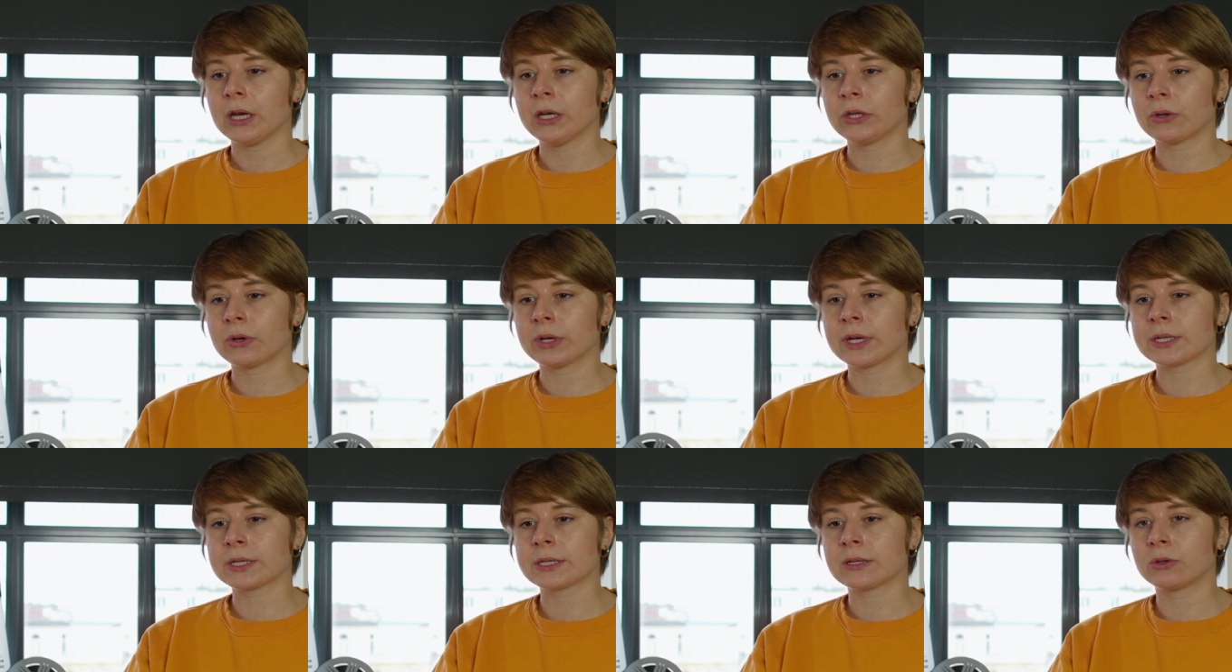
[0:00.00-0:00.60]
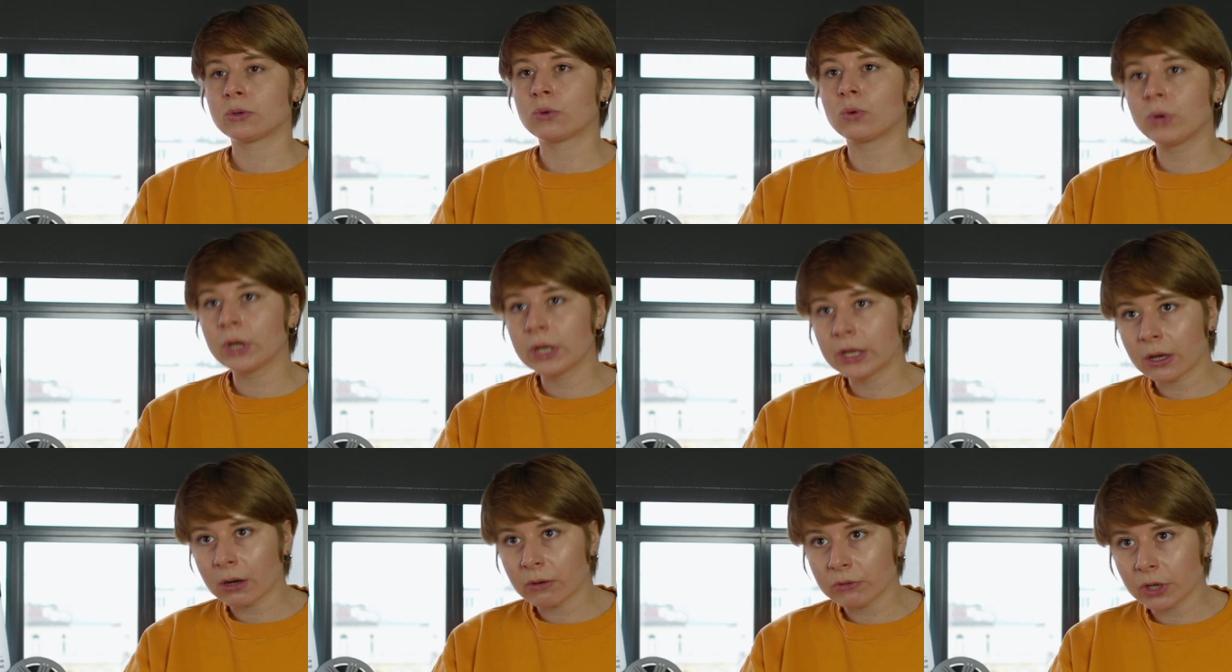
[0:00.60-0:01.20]
I to jest
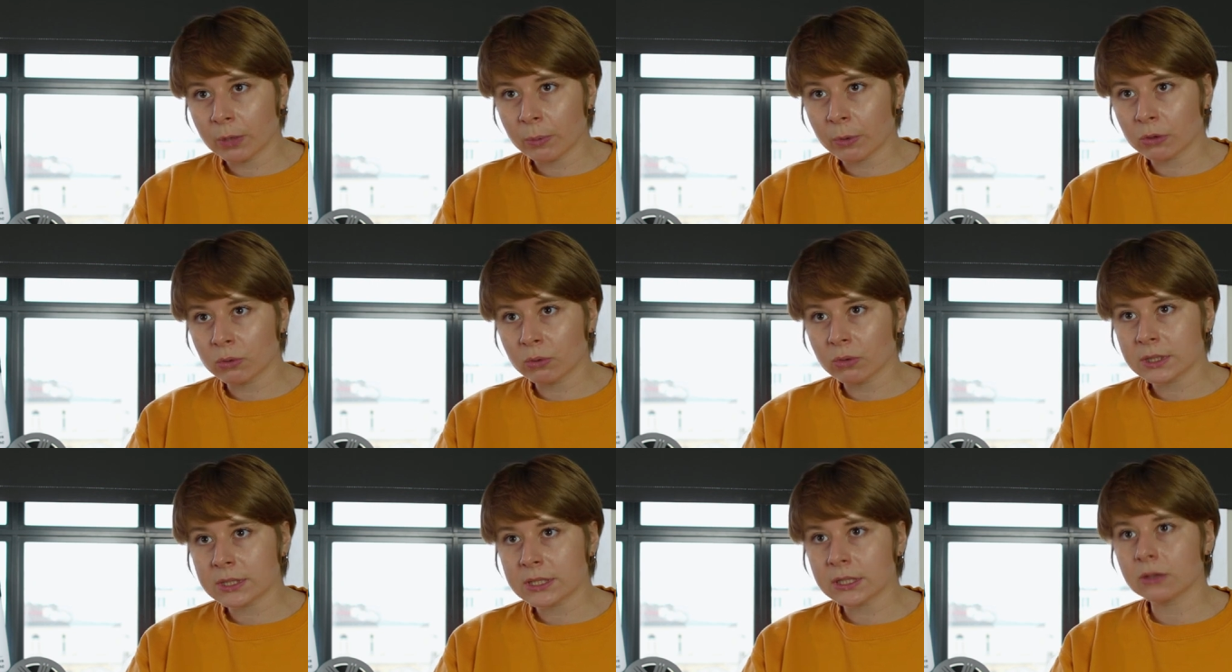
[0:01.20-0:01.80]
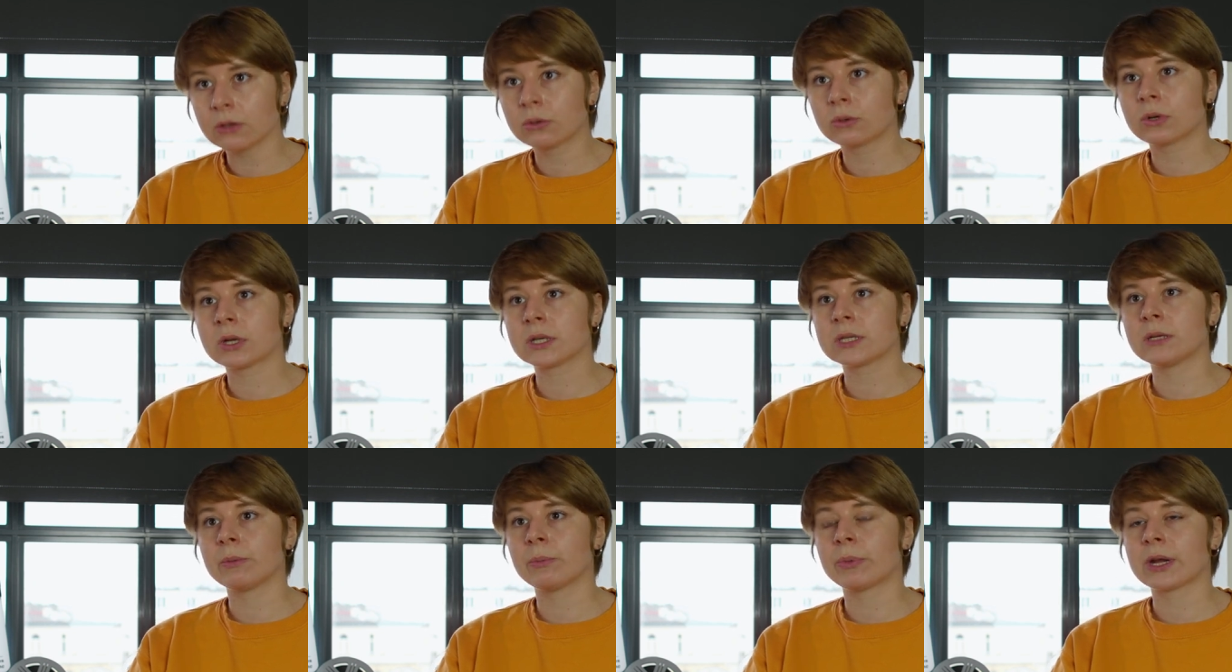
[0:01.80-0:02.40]
drugi kierownik produkcji,
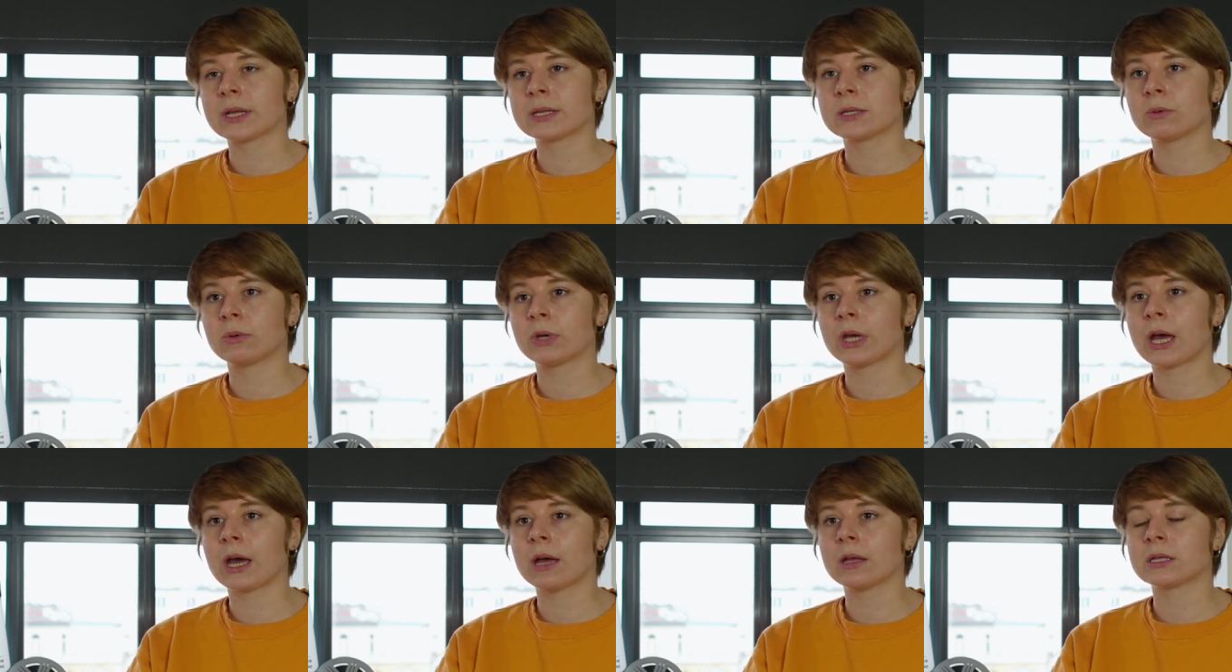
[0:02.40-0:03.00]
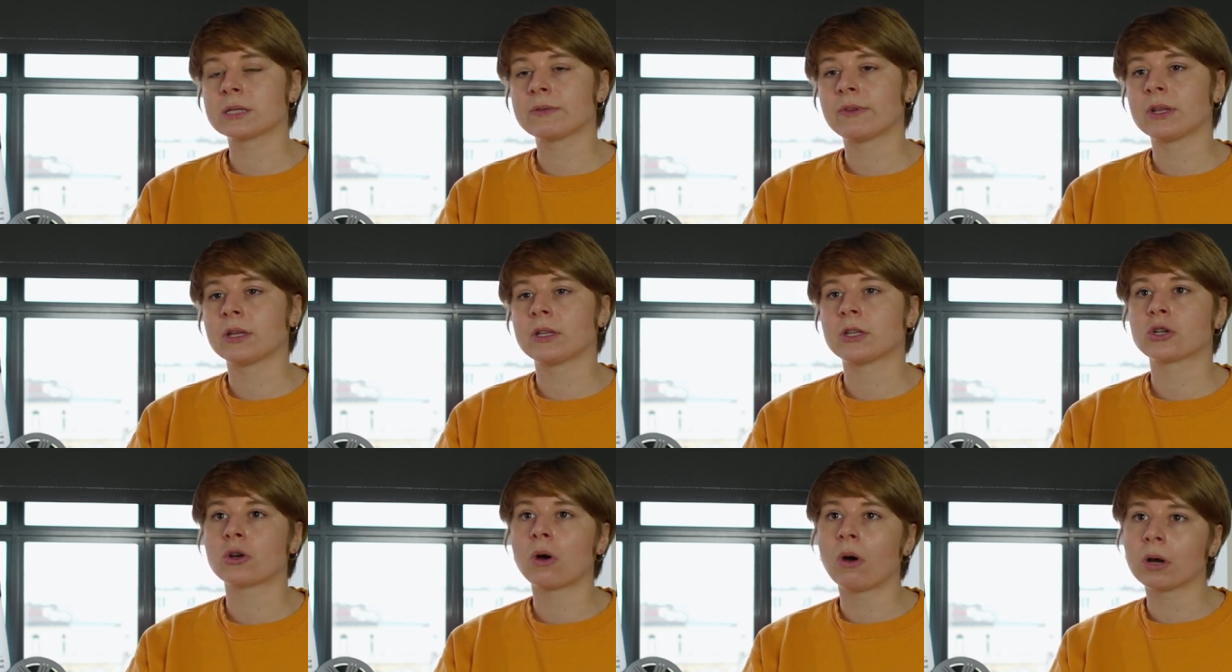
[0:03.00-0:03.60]
który z nim pracuje,
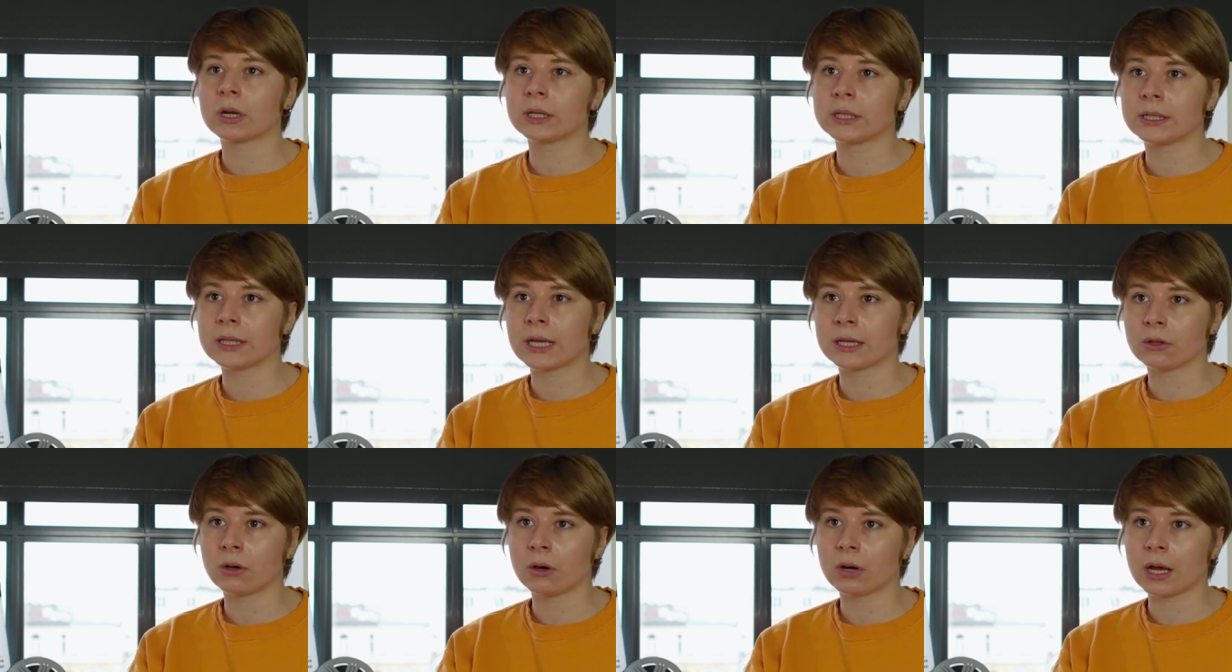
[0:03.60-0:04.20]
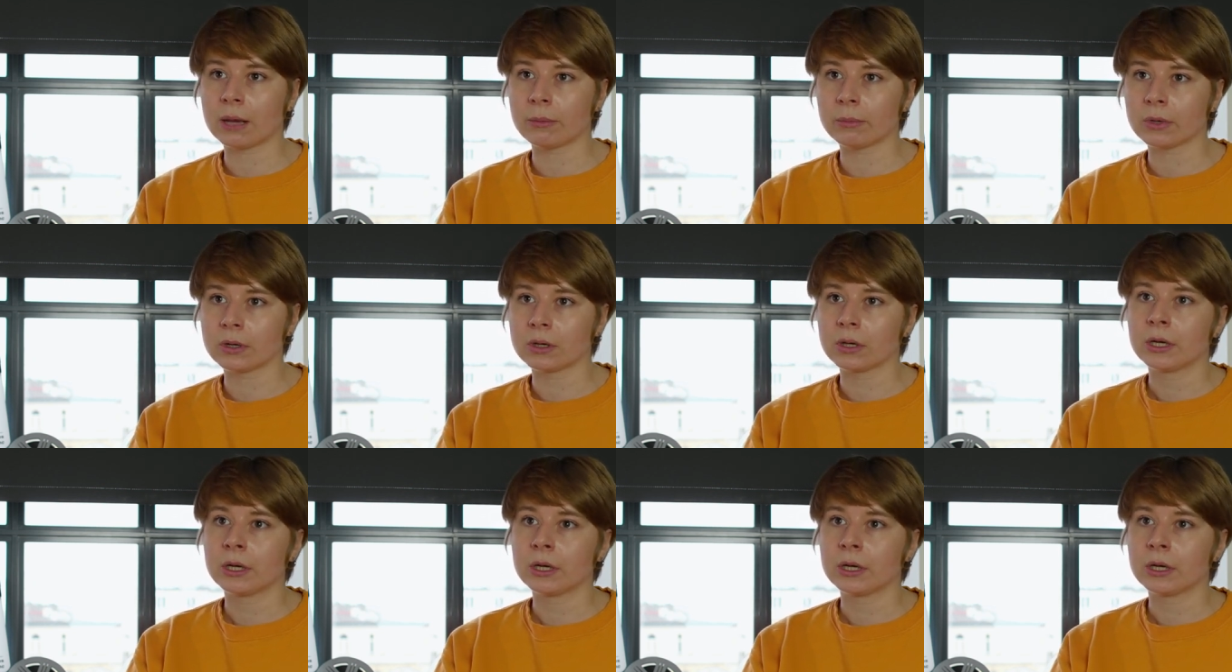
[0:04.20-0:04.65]
zwany też koordynatorem.